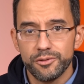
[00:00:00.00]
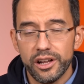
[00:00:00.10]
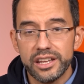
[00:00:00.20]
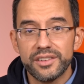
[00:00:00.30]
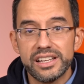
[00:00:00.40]
Vor
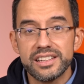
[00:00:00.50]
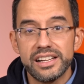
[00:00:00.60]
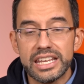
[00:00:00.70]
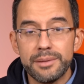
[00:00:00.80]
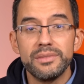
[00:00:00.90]
allen Dingen, weil es
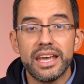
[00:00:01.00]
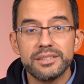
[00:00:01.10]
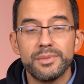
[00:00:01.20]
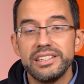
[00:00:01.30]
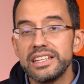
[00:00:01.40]
halt eben
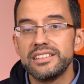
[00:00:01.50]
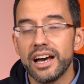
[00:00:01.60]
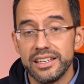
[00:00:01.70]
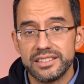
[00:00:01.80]
erstmal digital